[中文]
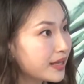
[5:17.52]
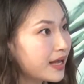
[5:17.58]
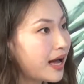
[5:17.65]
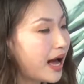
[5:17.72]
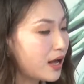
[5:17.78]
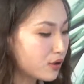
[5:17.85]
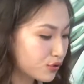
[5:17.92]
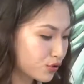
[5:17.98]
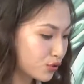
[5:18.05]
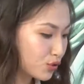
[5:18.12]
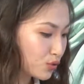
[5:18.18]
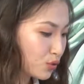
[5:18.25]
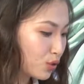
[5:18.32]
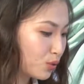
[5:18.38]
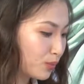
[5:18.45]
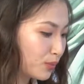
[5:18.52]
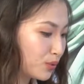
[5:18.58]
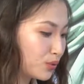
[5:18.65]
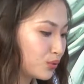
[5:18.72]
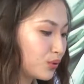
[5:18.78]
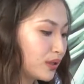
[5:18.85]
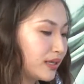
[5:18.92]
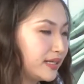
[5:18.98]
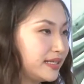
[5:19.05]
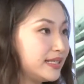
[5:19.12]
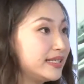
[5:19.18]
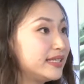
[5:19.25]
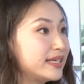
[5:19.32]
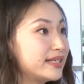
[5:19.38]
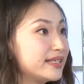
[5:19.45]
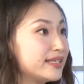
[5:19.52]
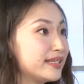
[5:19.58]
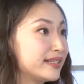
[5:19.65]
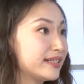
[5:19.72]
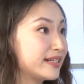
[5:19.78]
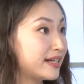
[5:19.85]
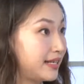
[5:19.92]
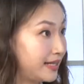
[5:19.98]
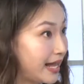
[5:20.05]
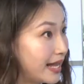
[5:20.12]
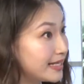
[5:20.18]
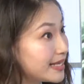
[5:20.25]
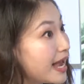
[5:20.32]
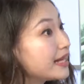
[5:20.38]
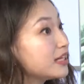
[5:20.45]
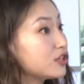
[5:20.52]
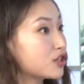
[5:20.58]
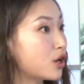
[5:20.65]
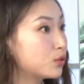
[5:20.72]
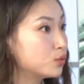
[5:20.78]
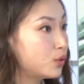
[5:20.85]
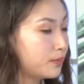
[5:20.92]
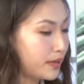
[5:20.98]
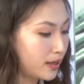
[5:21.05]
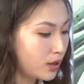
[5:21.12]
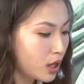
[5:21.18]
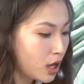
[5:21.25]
还有就是说，我们如果一天请人来家里照顾我们，